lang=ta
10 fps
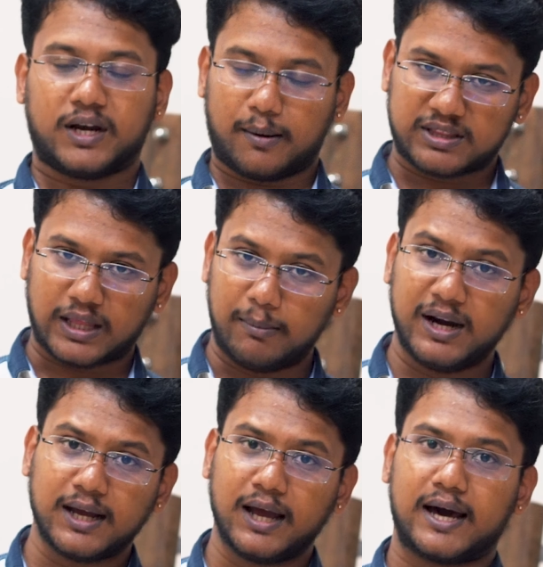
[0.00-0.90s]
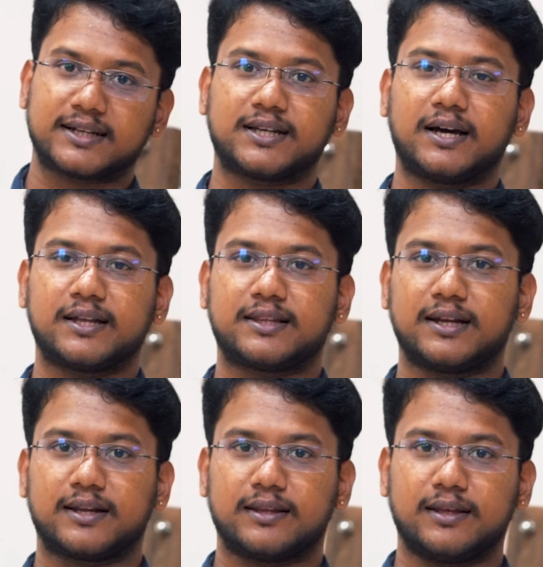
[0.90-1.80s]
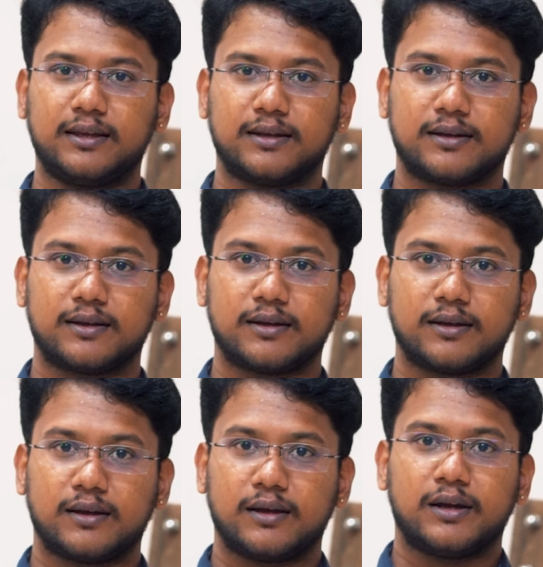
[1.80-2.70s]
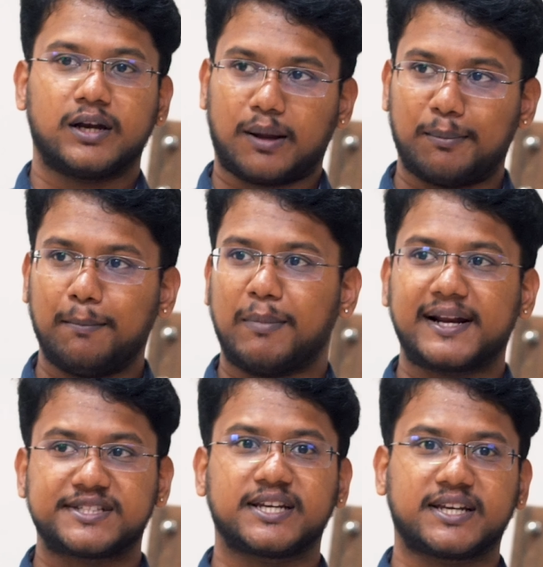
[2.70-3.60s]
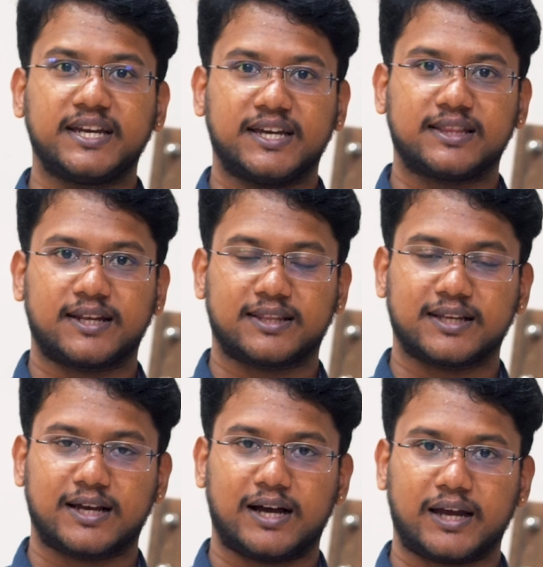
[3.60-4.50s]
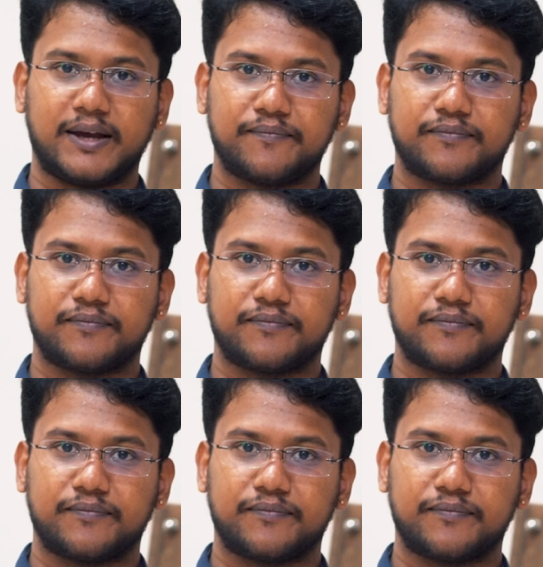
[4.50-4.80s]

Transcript: நம்ம தமிழக அரசாங்கத்திலிருந்து நம்ம மரச்செக்கு இயந்திரத்துக்காக